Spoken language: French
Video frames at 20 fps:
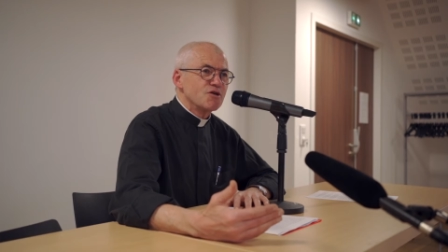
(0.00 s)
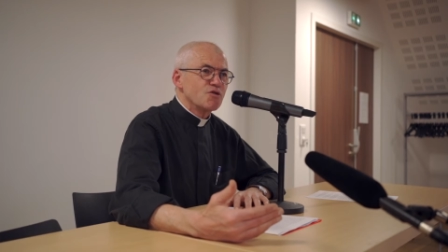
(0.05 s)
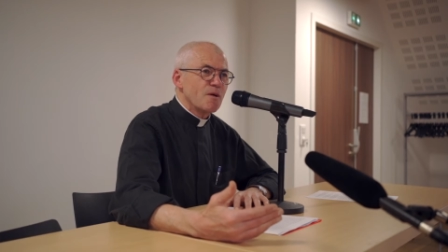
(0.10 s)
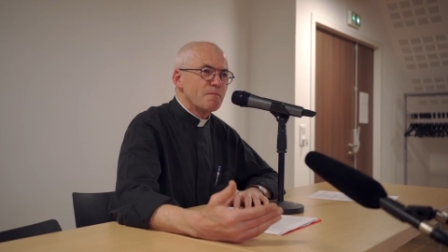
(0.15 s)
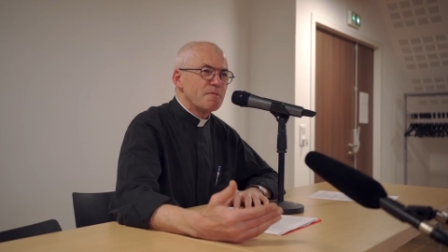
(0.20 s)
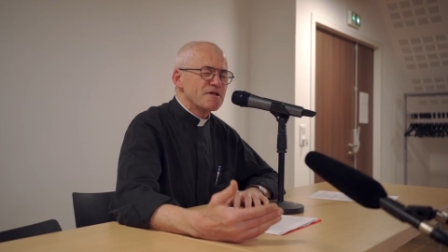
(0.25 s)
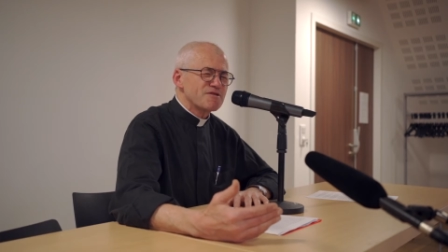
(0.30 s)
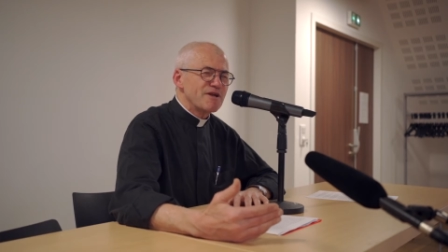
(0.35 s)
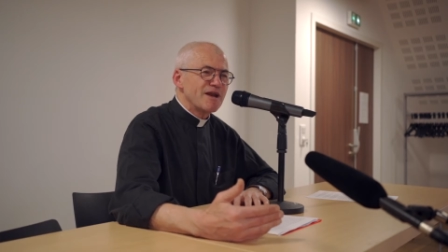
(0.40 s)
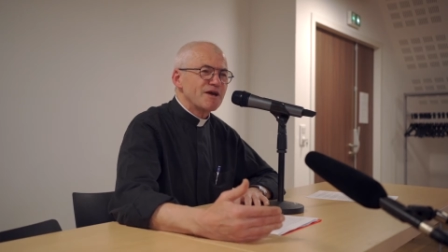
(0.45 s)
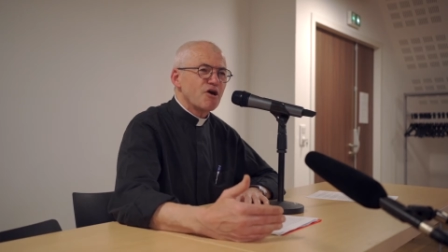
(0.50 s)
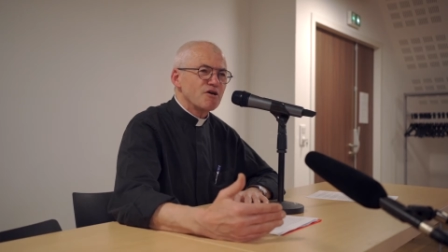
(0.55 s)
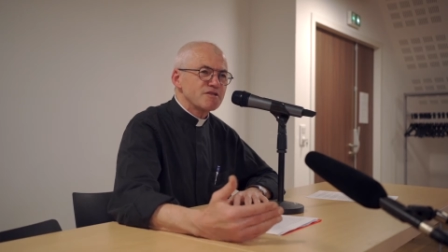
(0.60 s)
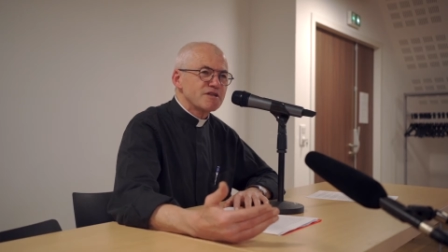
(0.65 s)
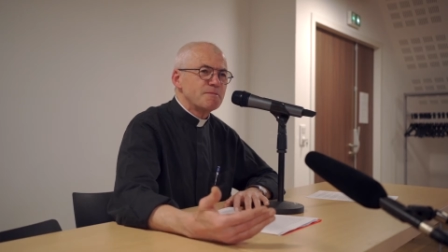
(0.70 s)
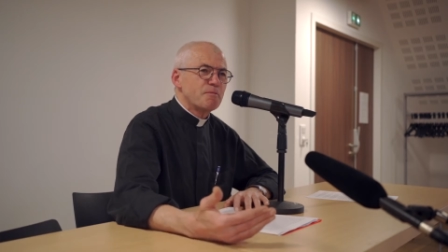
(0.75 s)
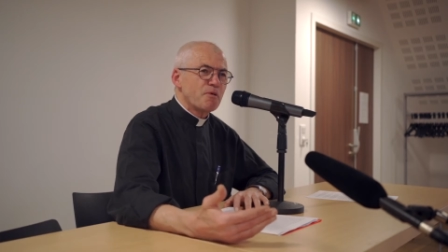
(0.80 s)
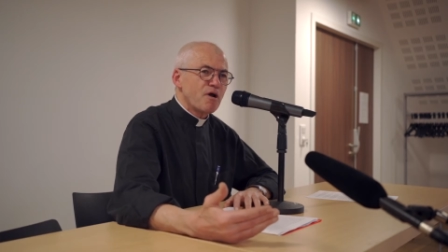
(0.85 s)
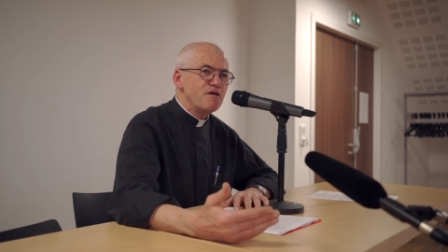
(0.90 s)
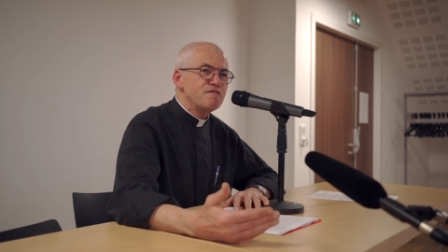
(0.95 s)
quoi, parce que la grande
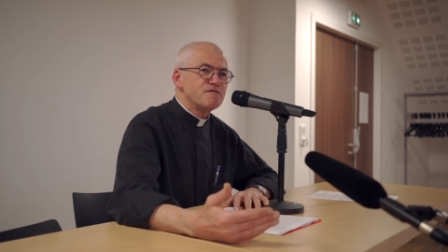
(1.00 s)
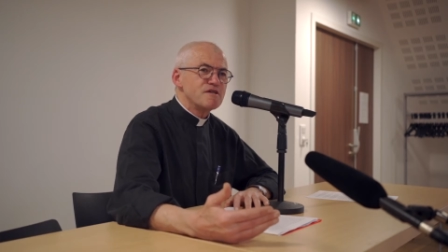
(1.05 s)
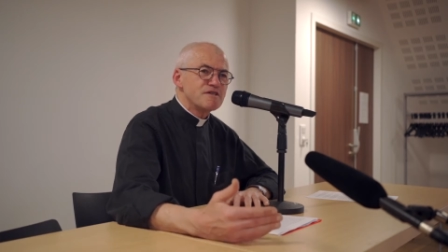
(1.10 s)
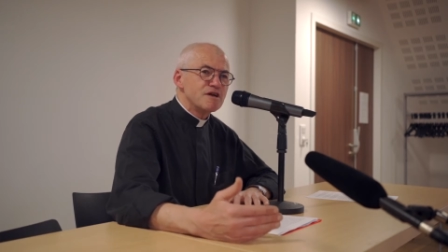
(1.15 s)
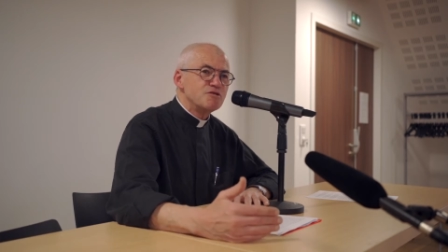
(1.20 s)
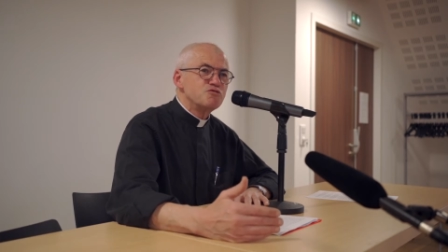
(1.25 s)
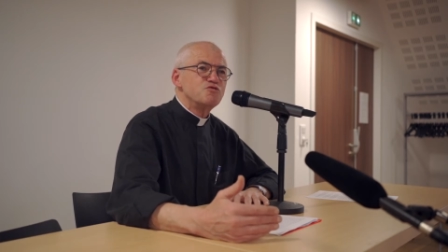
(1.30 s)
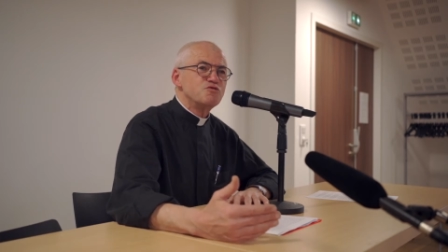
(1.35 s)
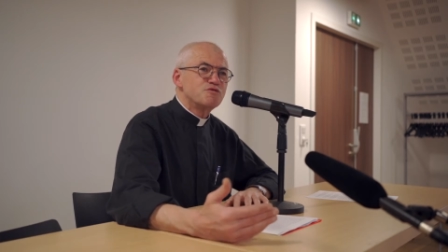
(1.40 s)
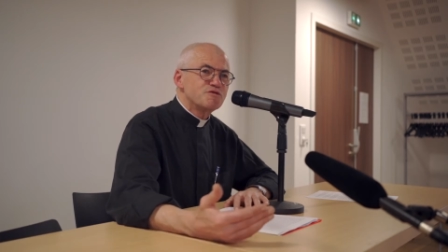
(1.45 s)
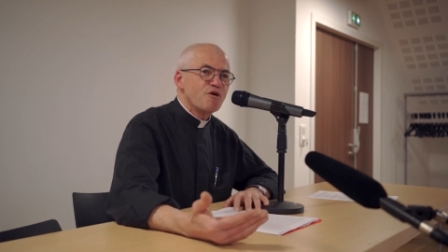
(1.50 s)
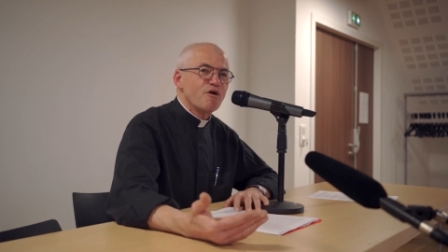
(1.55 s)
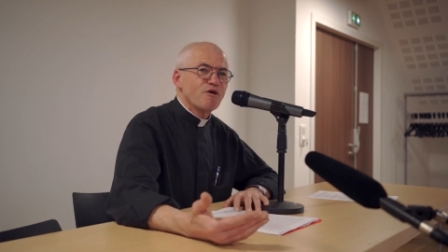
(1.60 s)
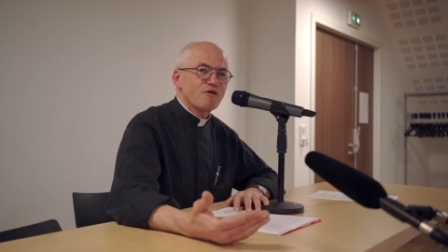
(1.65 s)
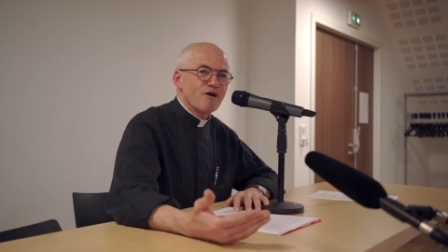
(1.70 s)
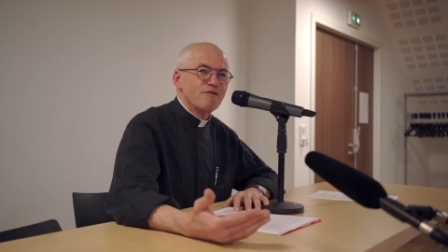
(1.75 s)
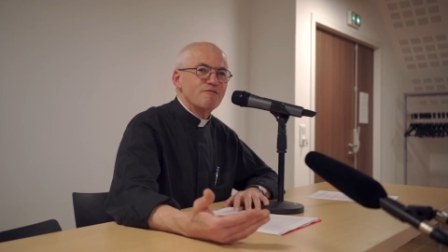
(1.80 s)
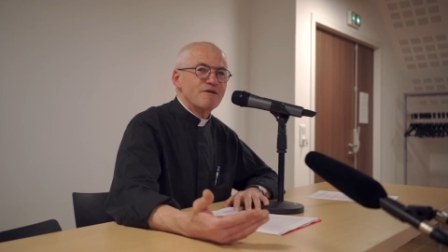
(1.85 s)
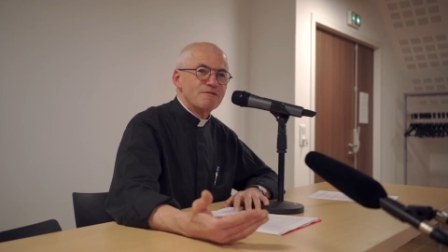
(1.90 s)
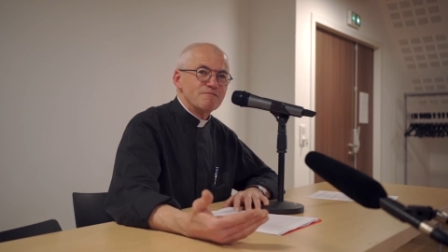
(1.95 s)
épreuve, c'est celle du temps
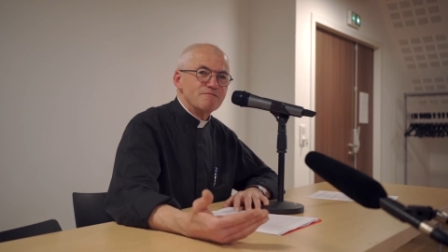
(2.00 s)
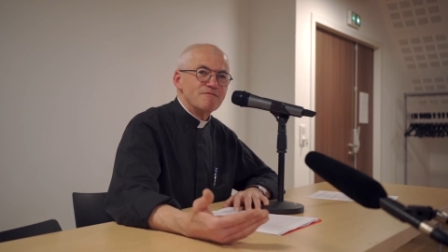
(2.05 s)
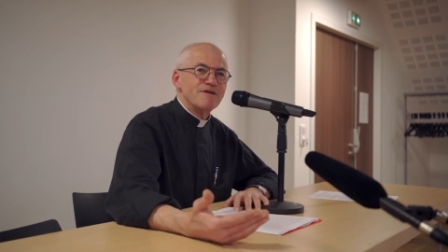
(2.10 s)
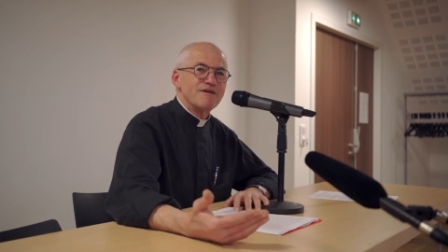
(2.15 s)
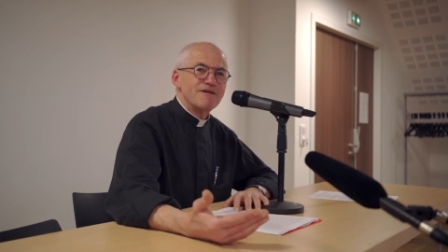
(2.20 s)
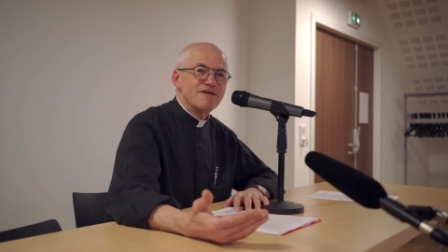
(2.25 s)
quand même,